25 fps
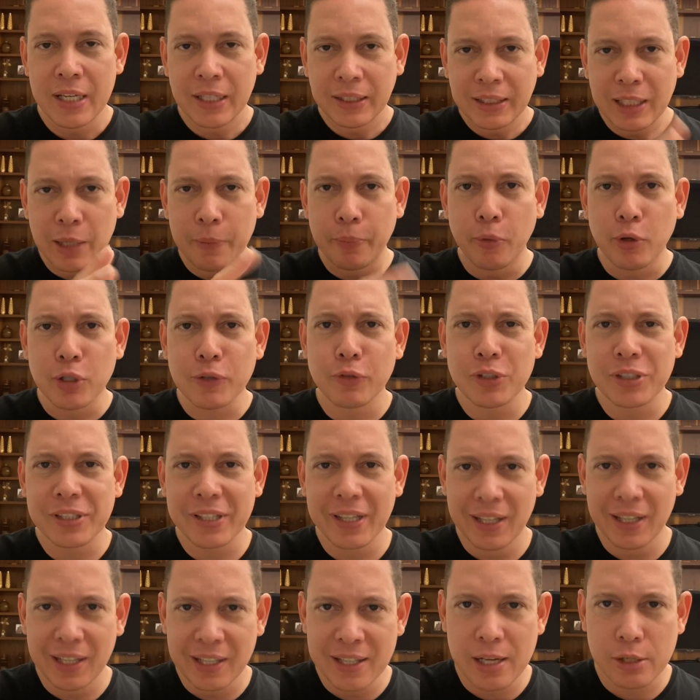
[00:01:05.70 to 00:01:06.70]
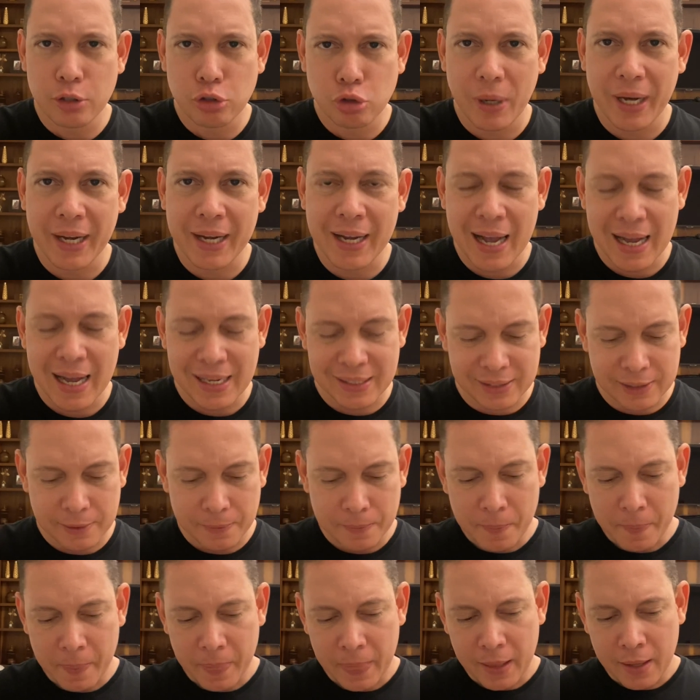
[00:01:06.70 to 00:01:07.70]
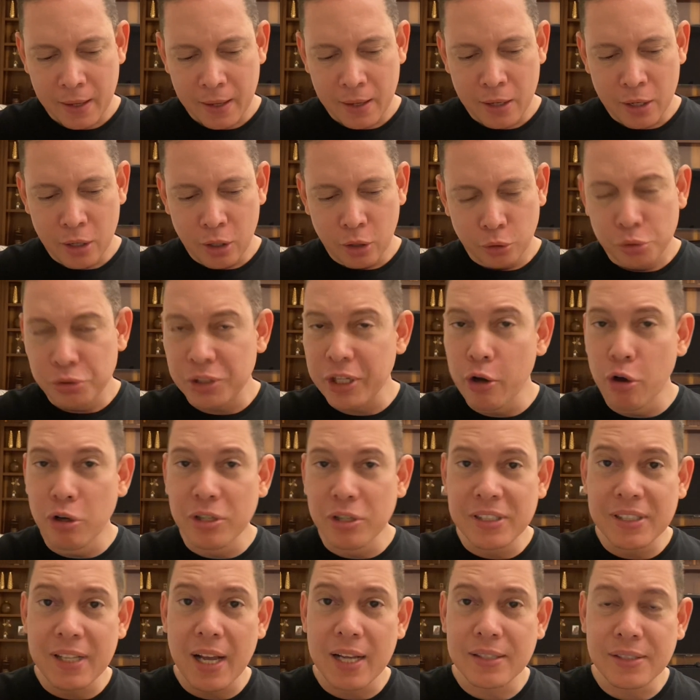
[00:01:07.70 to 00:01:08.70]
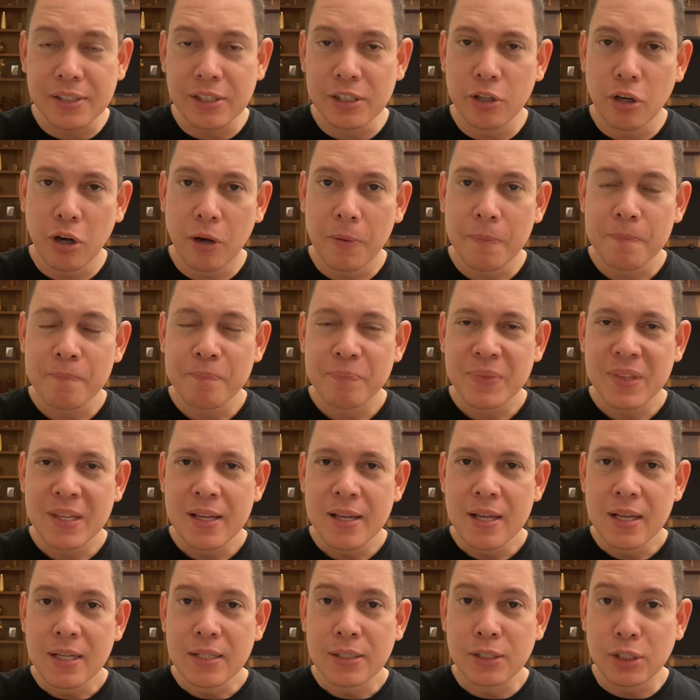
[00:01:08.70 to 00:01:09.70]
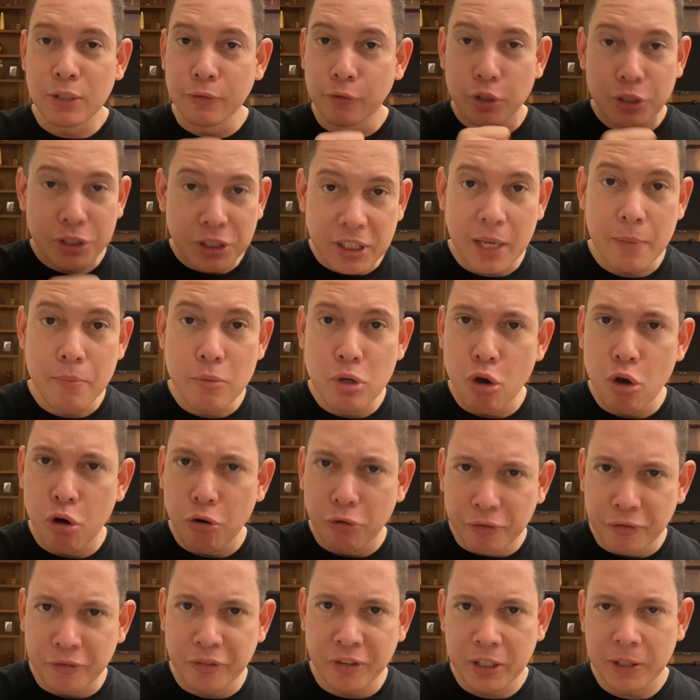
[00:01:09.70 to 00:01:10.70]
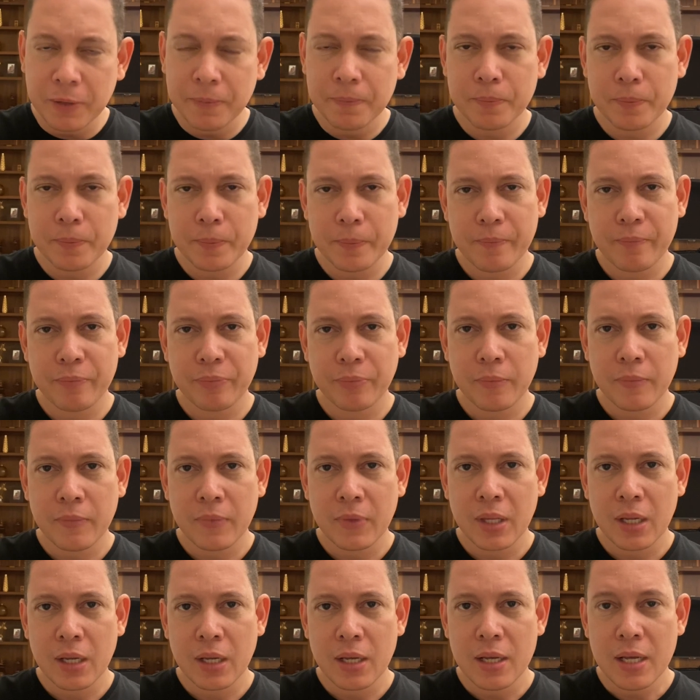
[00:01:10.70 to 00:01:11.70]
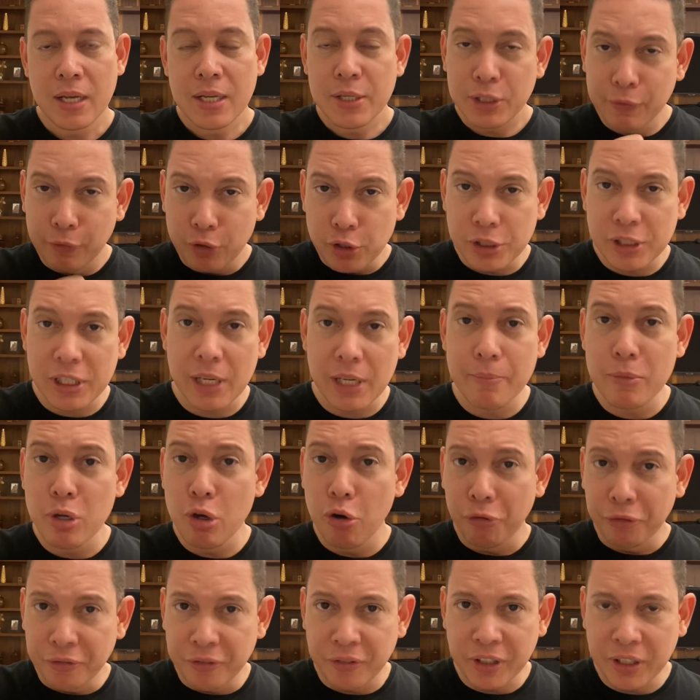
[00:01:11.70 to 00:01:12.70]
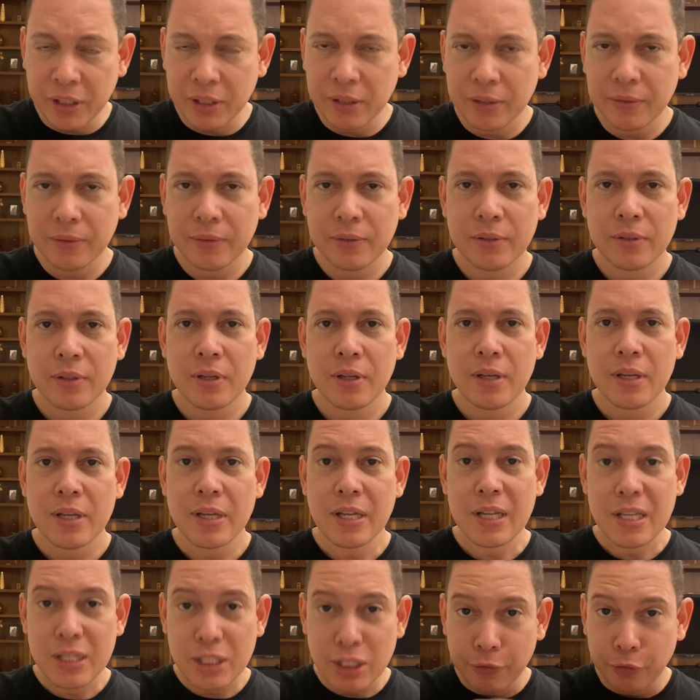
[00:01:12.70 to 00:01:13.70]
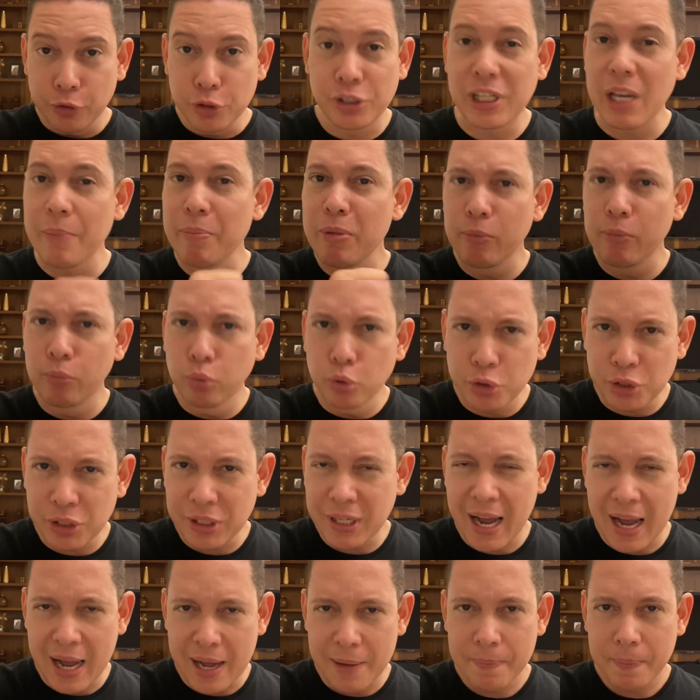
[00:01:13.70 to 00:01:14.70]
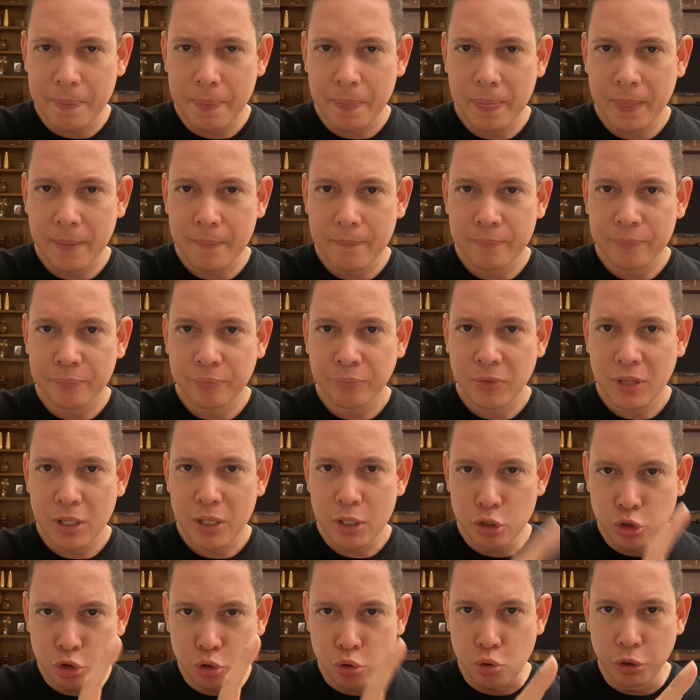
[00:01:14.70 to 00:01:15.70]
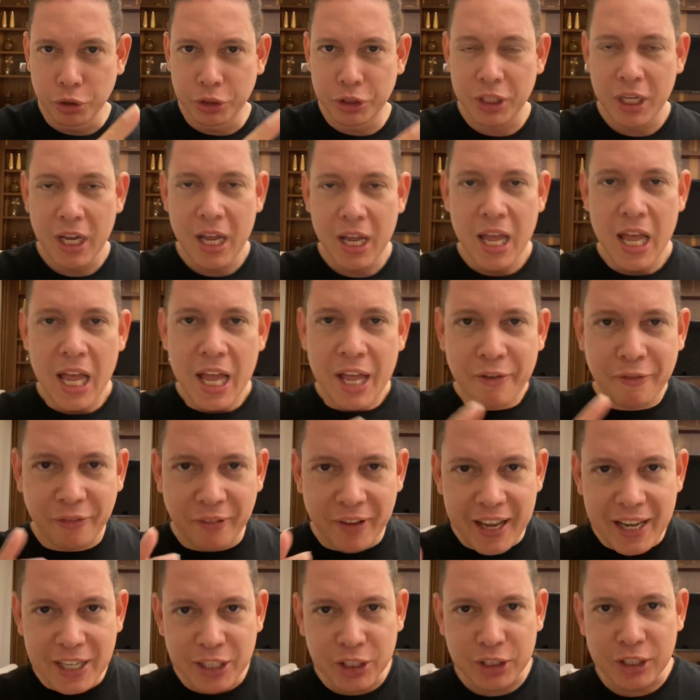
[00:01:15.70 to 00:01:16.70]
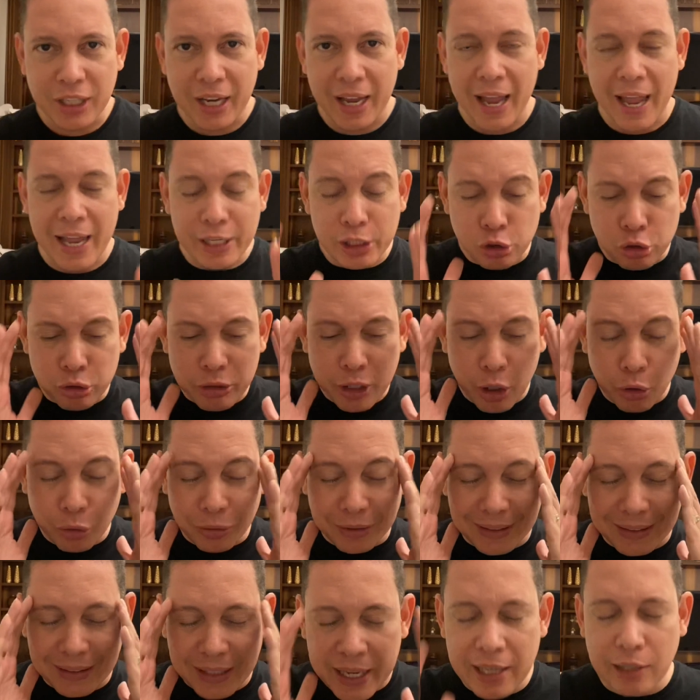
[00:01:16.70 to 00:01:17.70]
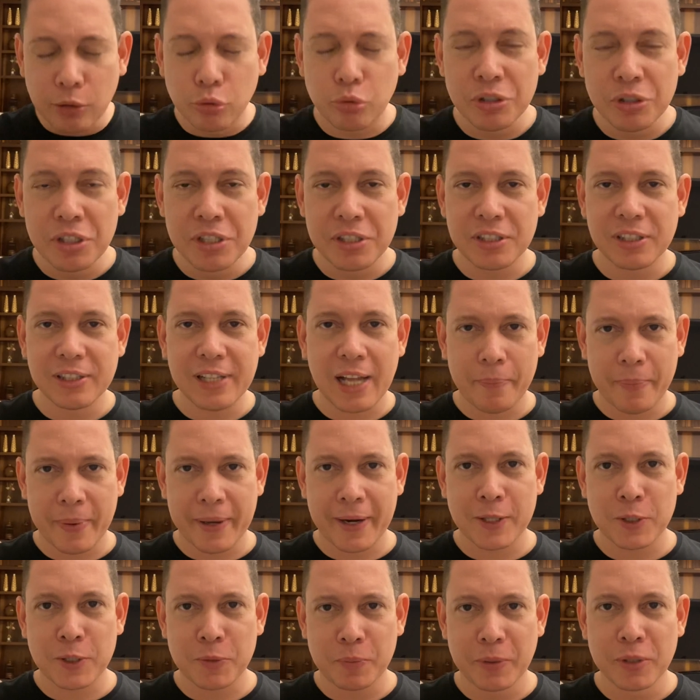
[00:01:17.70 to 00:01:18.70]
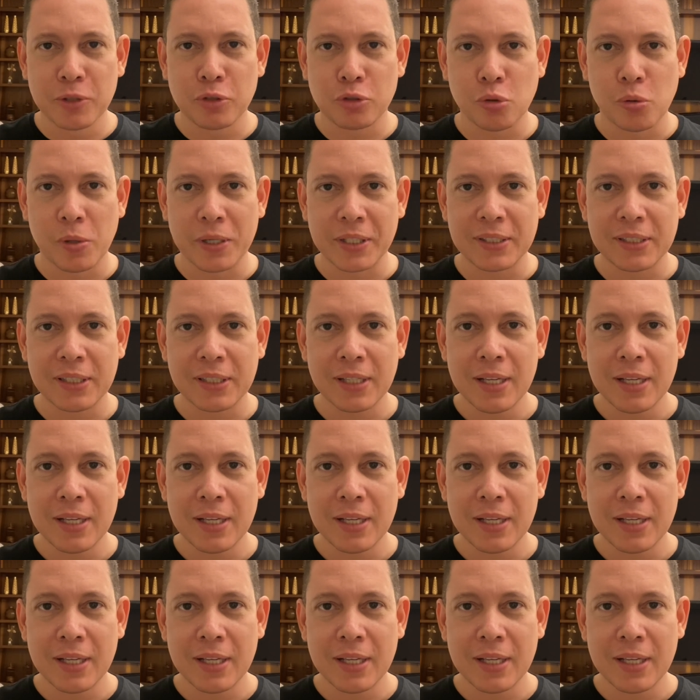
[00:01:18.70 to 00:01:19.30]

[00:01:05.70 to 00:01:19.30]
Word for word: Depois você lê na sua casa. O Senhor diz assim, ó: Se você me ouvir, se você me ouvir, se você me buscar, escute, veja, é isso que eu tento ensinar para as pessoas.